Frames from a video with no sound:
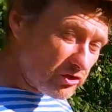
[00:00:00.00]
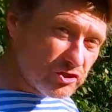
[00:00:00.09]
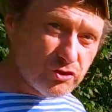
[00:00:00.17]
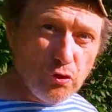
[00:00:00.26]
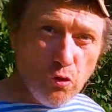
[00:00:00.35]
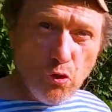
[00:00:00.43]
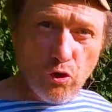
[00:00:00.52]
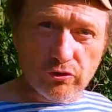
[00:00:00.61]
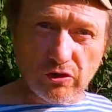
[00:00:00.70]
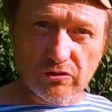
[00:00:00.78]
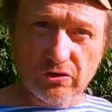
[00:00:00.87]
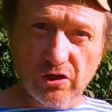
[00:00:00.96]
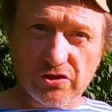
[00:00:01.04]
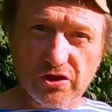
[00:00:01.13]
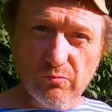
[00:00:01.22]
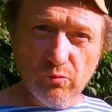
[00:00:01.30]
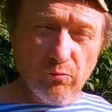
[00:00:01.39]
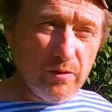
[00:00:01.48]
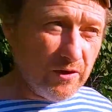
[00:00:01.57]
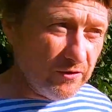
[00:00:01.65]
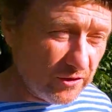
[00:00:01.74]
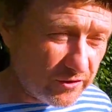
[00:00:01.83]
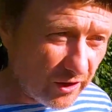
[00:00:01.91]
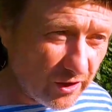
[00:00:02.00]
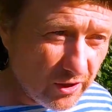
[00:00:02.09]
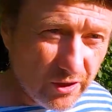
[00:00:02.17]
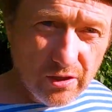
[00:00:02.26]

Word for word: ждет, когда же ему, блин, это...